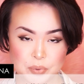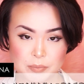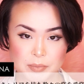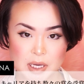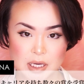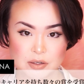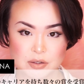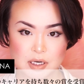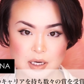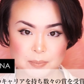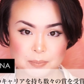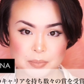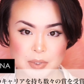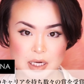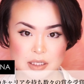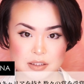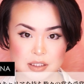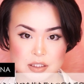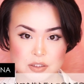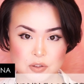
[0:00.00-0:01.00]

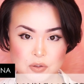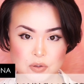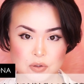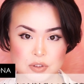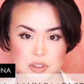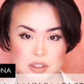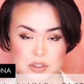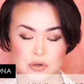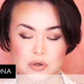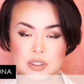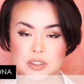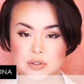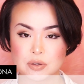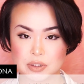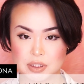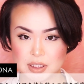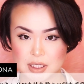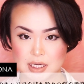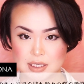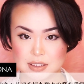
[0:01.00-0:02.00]
プメイクアップアーティストのうちの一
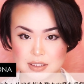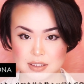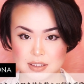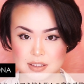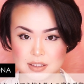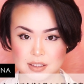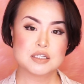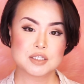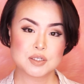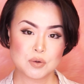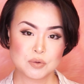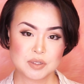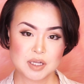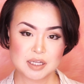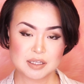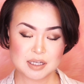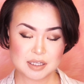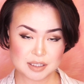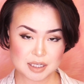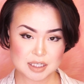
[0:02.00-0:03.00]
人です。そん
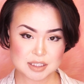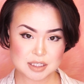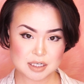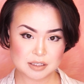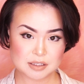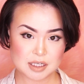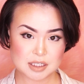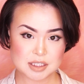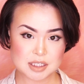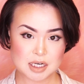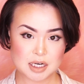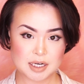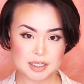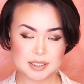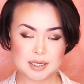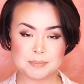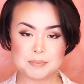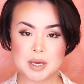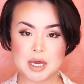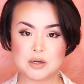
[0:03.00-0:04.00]
なナターシャが立ち上げ
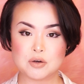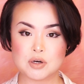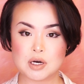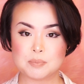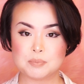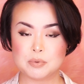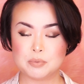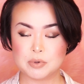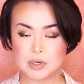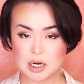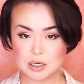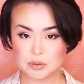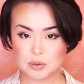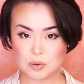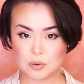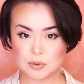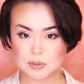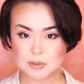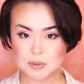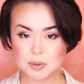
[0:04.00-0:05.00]
た
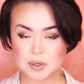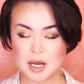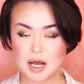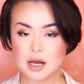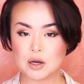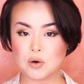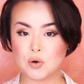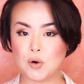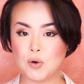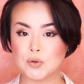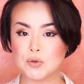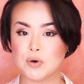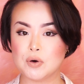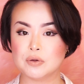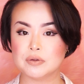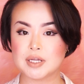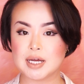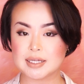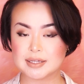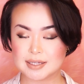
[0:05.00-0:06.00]
メイクアップブランドこそが、こ
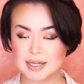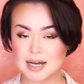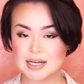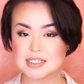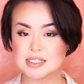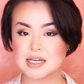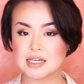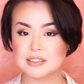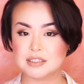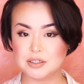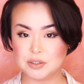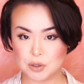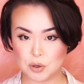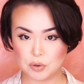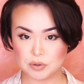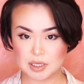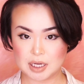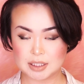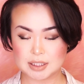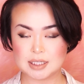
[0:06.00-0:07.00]
の
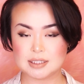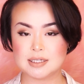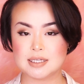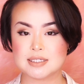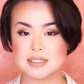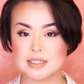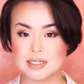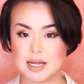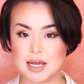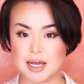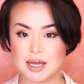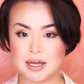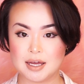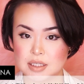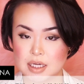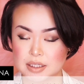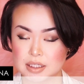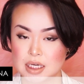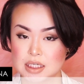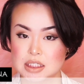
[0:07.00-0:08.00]
ナターシャ・ディノーナなんですね。
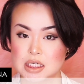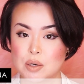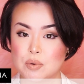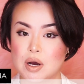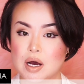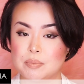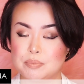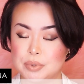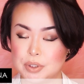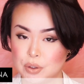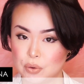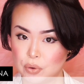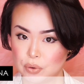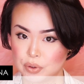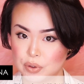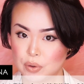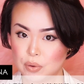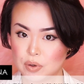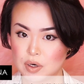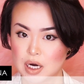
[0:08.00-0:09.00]
ナターシャは美容
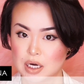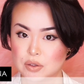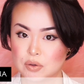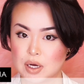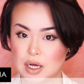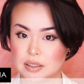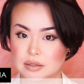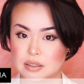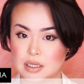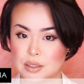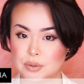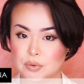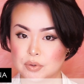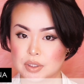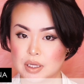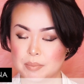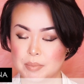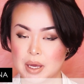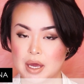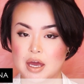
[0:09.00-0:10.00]
業界の発展の
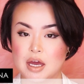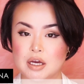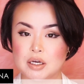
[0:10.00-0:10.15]
ため、